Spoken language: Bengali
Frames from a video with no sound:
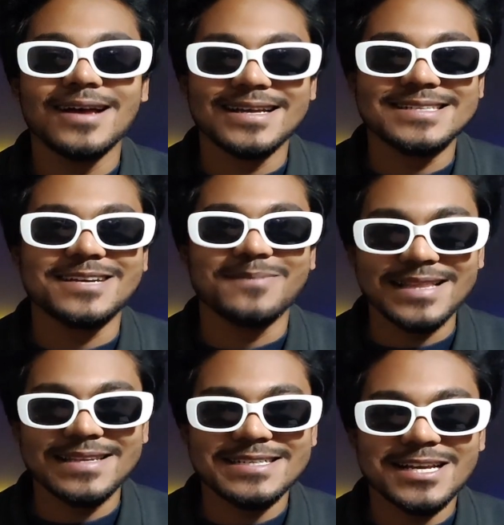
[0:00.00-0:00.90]
আচ্ছা
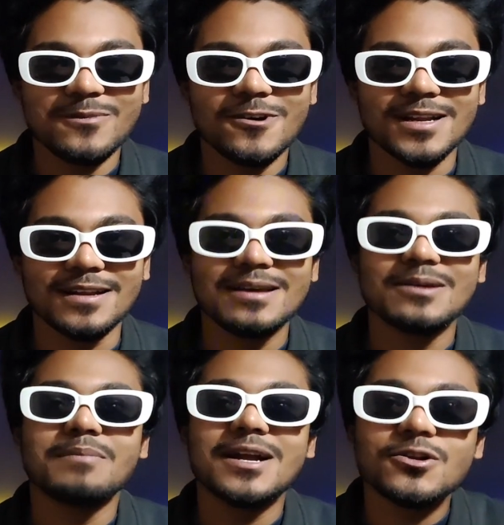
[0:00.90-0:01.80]
মাদ্রাসায় পড়েন
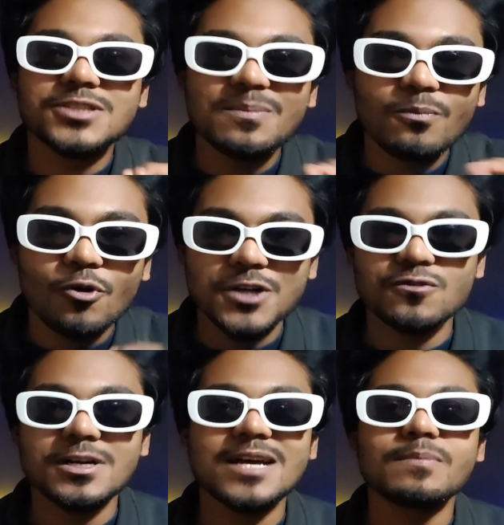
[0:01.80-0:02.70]
মাদ্রাসায়
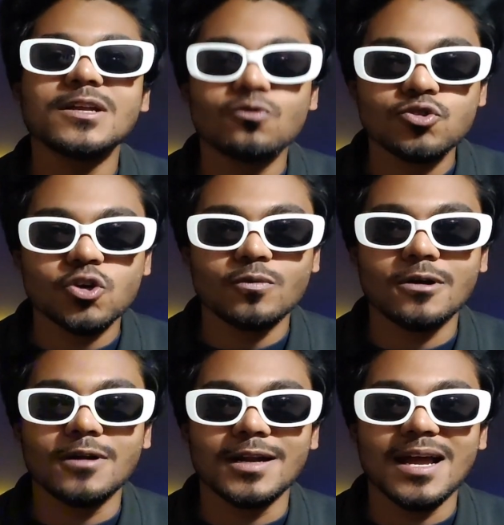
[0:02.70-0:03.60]
পড়াশোনাটা আপনি কোন সময়
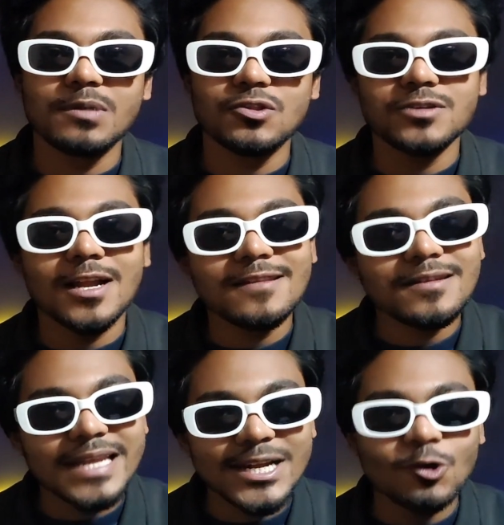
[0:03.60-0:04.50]
করেন আপনি তো সারাদিন
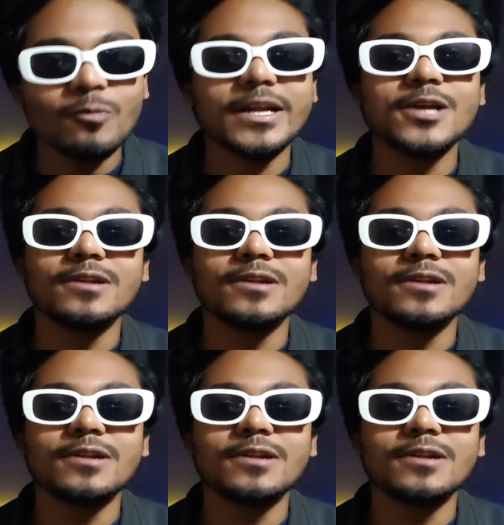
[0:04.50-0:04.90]
টিকটক ভিডিও